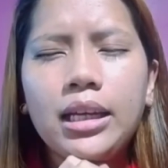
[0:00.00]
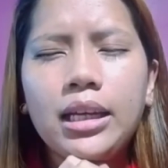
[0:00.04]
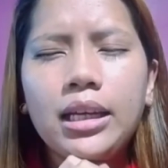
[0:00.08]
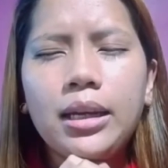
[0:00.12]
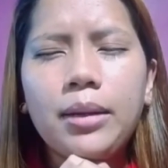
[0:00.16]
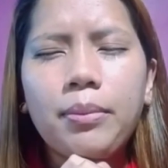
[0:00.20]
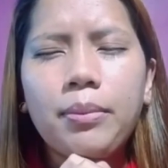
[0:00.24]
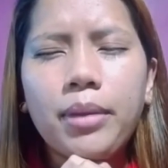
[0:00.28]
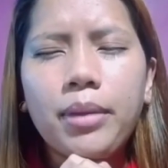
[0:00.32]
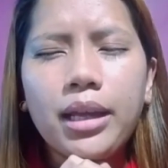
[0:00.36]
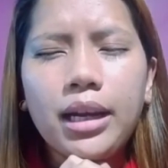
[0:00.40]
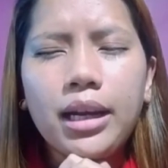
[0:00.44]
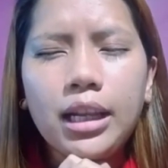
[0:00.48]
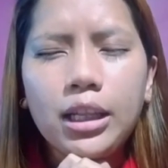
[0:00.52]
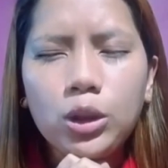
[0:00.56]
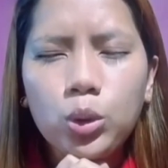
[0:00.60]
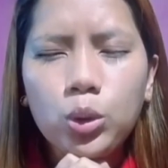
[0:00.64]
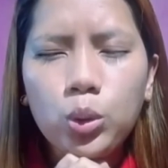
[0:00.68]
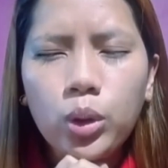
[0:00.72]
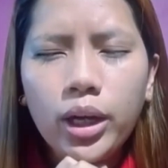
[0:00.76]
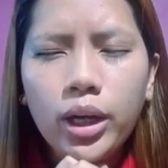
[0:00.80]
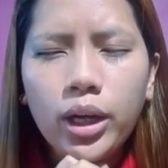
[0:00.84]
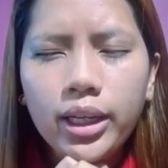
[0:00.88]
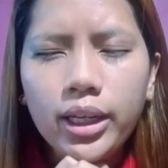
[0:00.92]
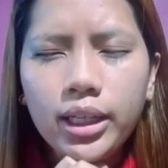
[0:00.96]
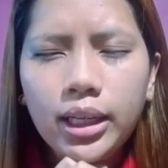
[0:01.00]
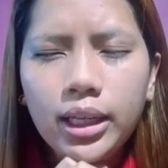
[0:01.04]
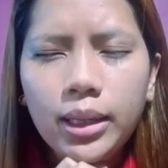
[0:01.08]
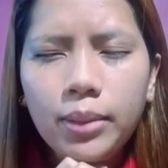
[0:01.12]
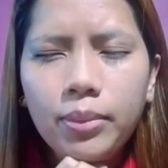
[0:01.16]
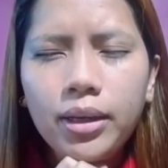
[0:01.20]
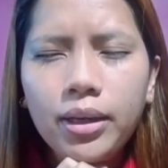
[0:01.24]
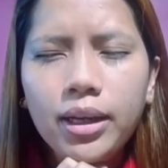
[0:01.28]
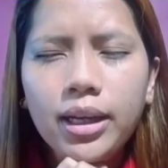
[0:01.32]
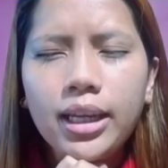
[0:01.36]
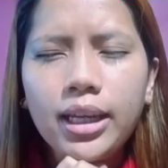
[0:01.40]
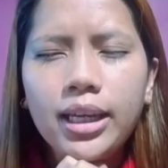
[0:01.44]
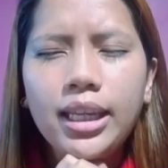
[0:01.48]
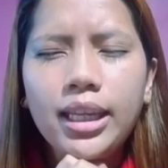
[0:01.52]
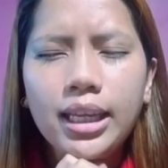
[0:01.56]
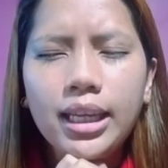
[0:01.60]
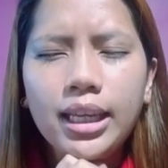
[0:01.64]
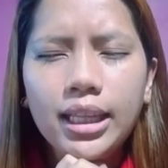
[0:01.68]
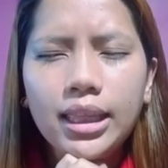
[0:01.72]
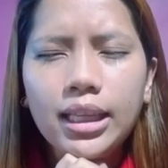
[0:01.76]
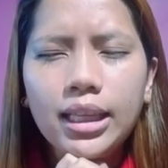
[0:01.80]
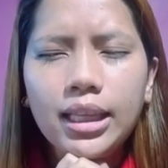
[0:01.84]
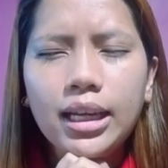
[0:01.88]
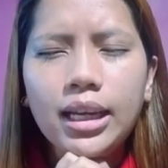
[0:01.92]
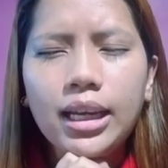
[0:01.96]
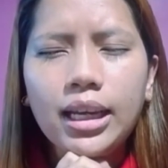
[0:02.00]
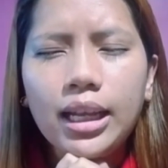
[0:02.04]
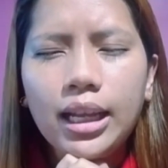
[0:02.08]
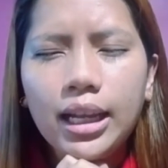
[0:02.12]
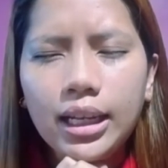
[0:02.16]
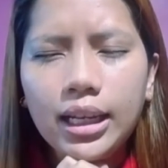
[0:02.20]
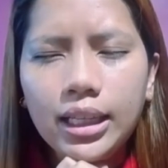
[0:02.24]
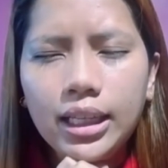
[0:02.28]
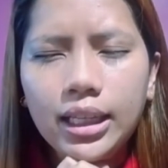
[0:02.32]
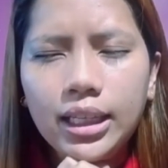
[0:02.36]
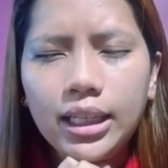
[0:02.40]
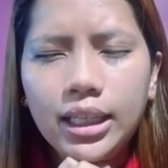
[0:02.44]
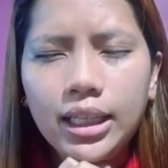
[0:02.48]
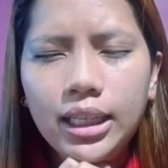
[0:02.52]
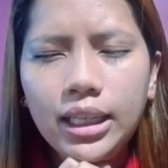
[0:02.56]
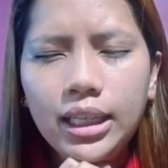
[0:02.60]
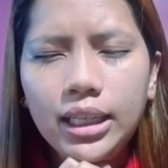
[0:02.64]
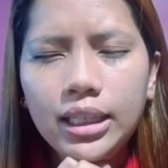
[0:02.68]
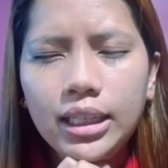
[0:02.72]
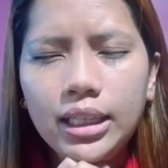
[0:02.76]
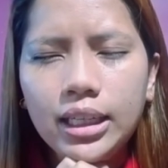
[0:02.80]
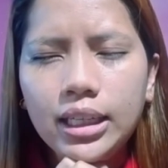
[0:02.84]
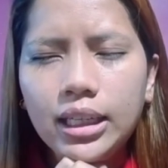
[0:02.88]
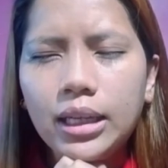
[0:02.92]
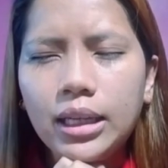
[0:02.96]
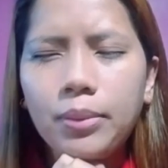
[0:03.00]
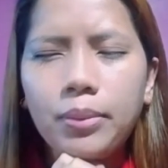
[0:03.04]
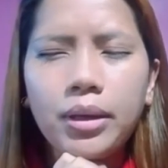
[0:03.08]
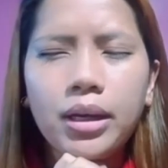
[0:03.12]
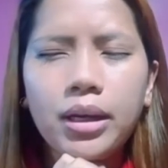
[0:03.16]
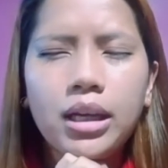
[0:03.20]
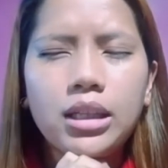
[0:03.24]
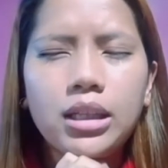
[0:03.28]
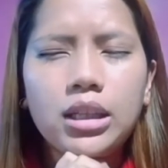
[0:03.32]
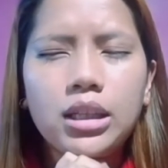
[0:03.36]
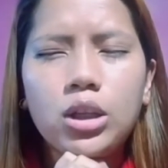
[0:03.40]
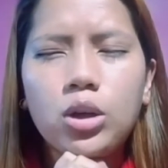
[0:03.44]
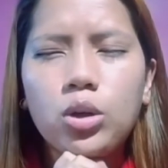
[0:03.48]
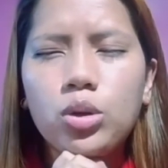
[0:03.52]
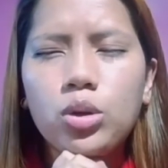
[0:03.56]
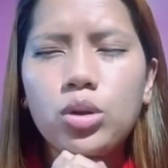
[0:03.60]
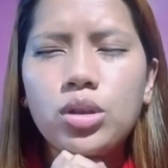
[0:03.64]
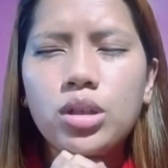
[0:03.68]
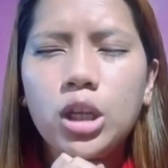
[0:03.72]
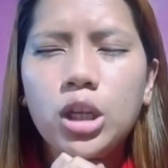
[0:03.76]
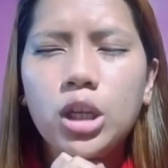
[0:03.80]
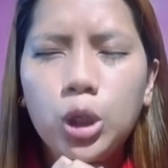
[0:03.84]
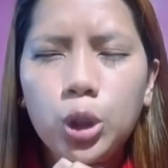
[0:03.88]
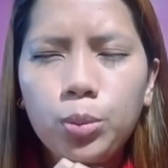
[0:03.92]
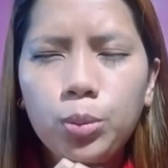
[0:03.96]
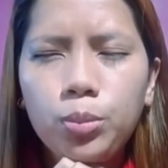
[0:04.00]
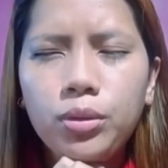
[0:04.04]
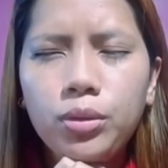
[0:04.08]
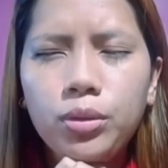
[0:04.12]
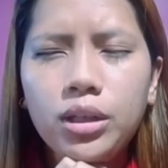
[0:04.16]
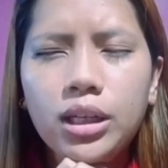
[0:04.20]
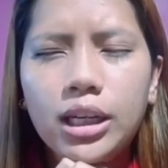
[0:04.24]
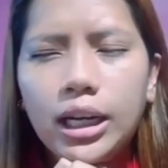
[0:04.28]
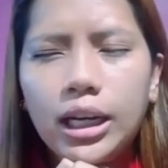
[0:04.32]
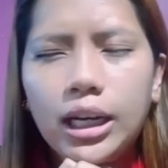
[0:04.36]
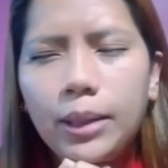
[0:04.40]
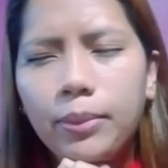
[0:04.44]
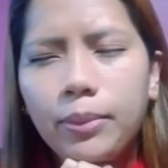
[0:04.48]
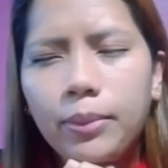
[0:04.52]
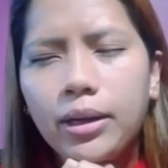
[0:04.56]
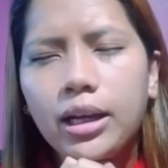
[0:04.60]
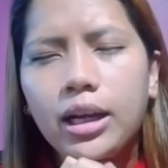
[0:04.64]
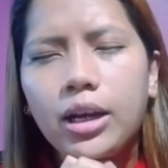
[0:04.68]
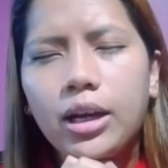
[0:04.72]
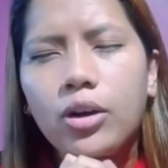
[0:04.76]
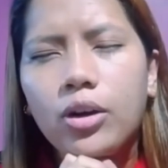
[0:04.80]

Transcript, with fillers: Dan biarlah Tuhan kami akan ingat akan hal ini dan kami akan terus hidup di dalam Engkau.